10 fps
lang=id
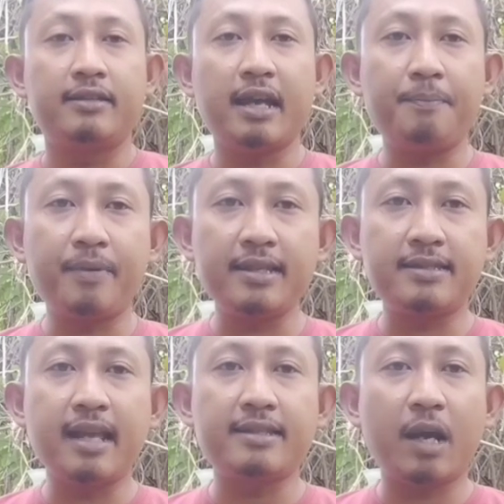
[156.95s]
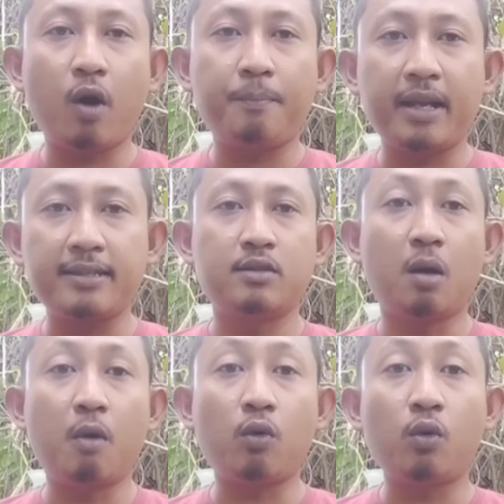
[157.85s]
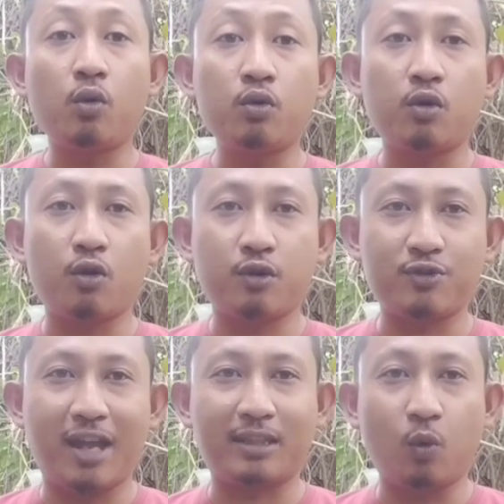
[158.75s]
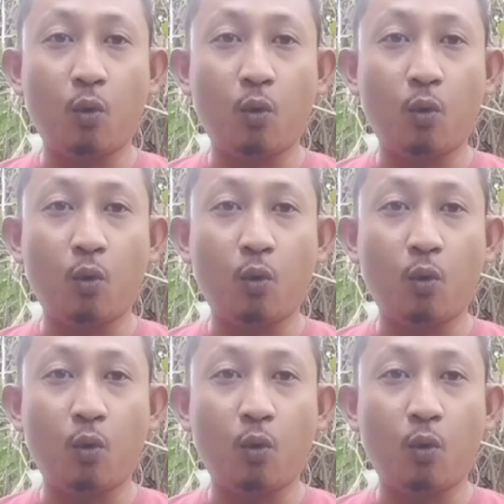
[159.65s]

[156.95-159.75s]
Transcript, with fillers: Capres dan Cawapres nomor urut 01